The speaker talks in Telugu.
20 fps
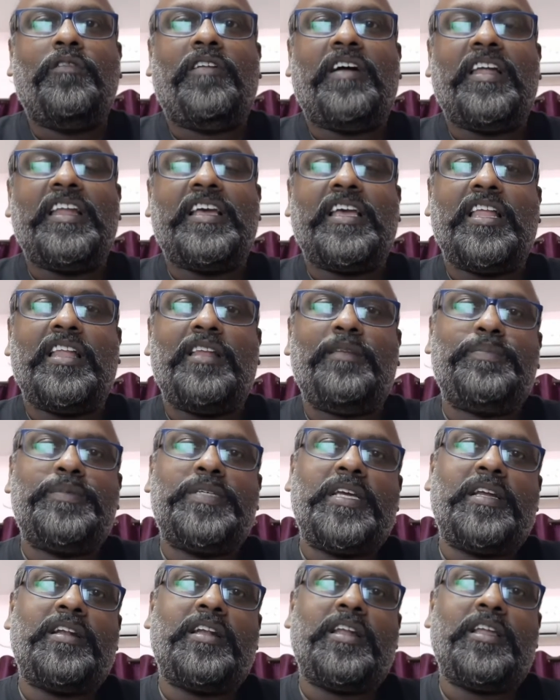వాళ్ళకి హెల్ప్
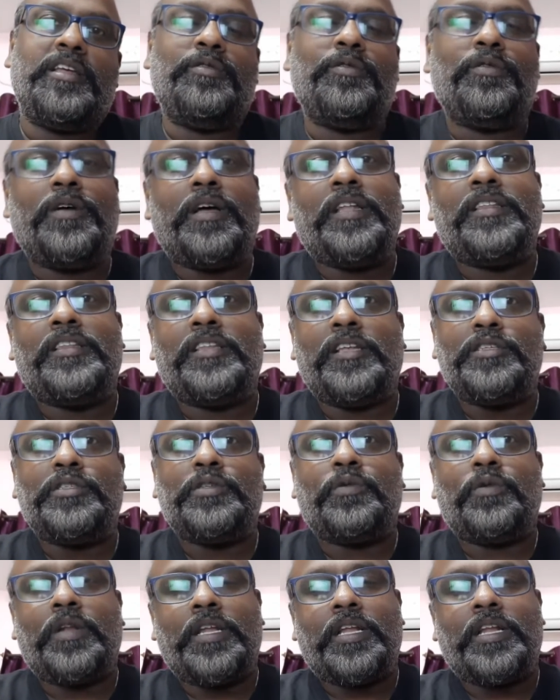చేయట్లేదు అని
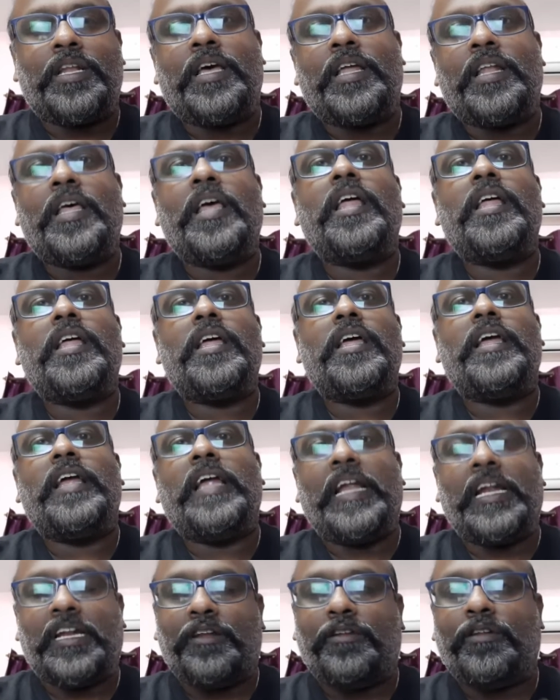తెలుసుకున్న నాన్న
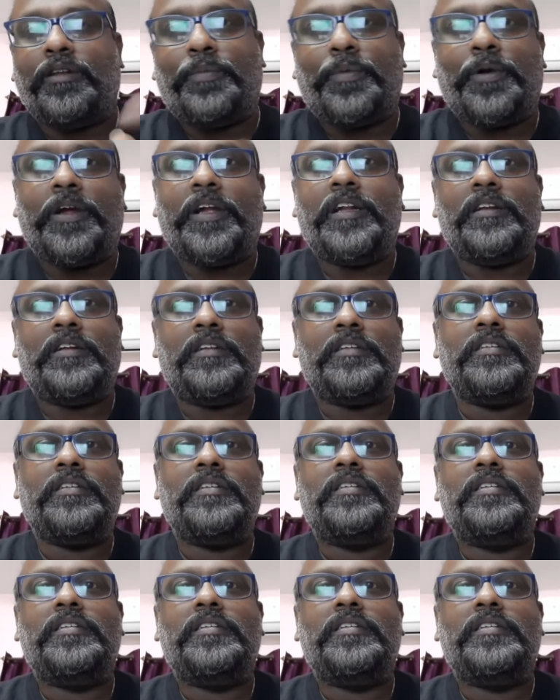ఇంటర్వల్ పాయింట్